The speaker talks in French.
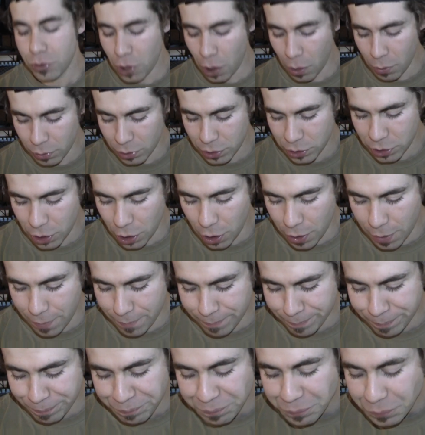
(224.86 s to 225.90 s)
Donc,
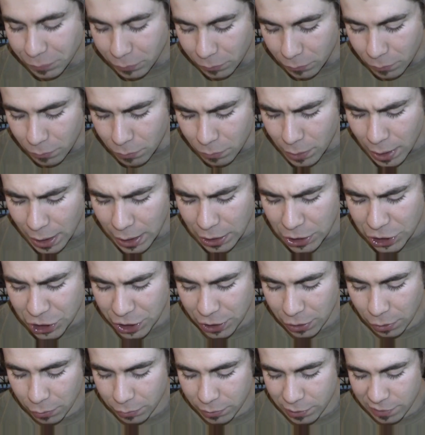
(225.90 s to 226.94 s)

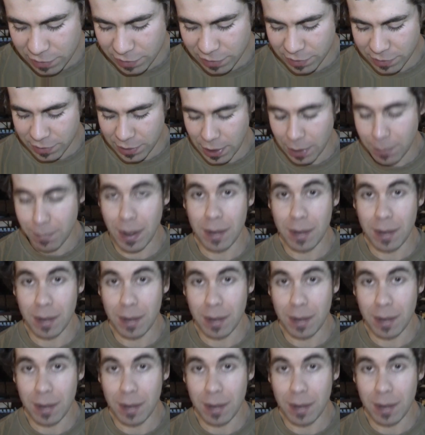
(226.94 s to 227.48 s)
j'ai donc décidé,